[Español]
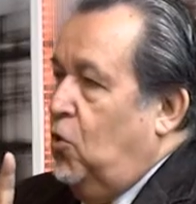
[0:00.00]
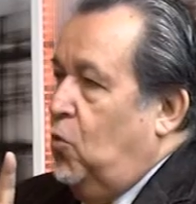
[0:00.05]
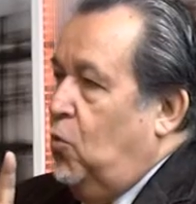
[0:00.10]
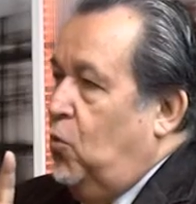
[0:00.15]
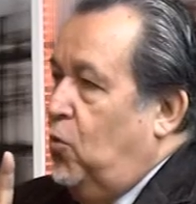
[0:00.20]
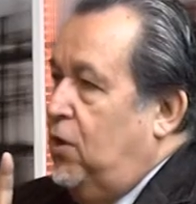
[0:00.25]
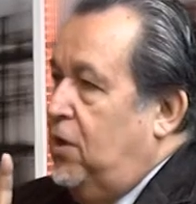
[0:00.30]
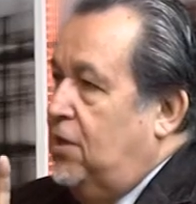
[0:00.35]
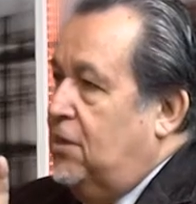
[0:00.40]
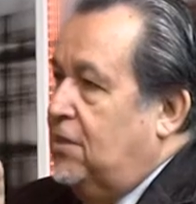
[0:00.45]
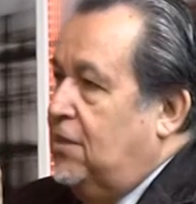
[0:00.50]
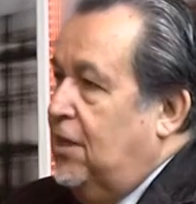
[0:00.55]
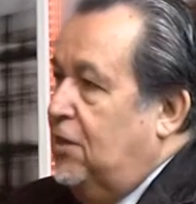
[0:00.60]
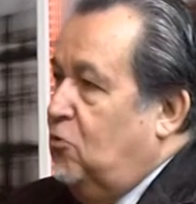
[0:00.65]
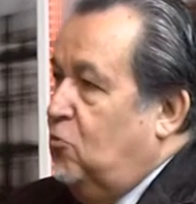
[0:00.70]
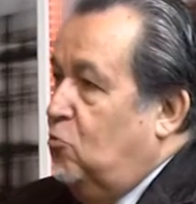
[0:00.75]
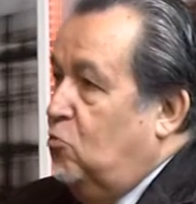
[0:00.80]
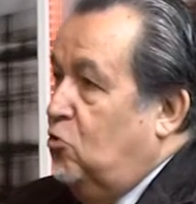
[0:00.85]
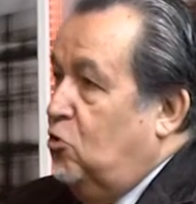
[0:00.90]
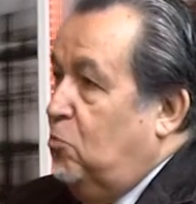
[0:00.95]
un
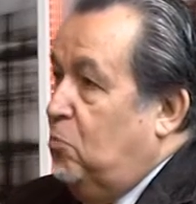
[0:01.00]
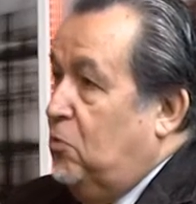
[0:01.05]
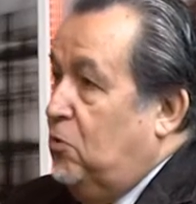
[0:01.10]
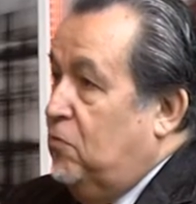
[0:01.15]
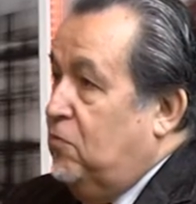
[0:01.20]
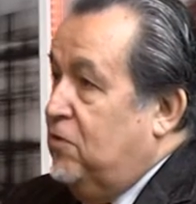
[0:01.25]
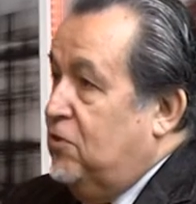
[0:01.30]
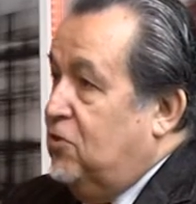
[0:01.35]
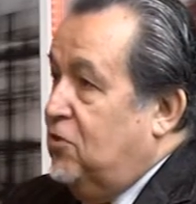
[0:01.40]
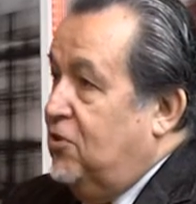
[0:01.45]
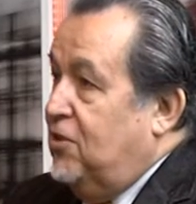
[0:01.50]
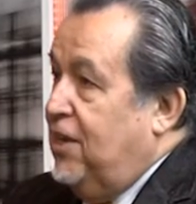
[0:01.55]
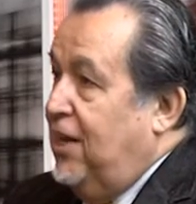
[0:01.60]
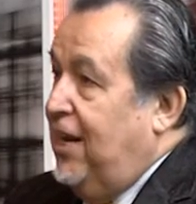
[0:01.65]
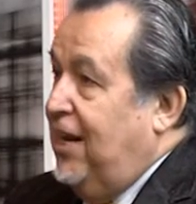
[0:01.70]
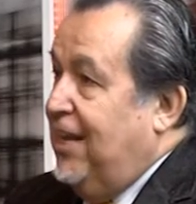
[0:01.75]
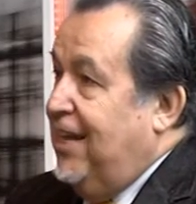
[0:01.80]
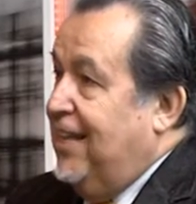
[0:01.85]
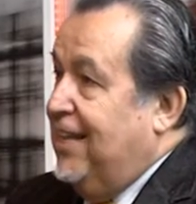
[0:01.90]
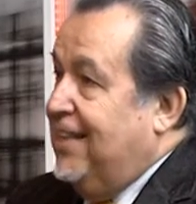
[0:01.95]
instituto
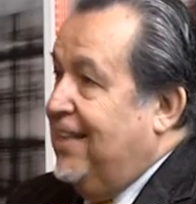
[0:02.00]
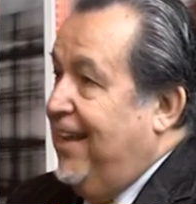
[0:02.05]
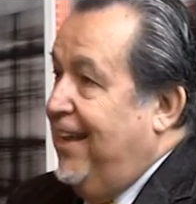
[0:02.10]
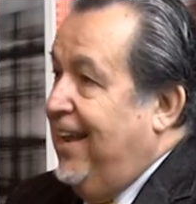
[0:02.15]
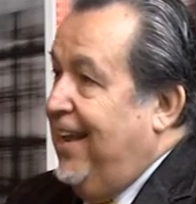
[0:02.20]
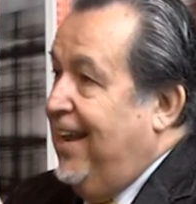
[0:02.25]
profesional que está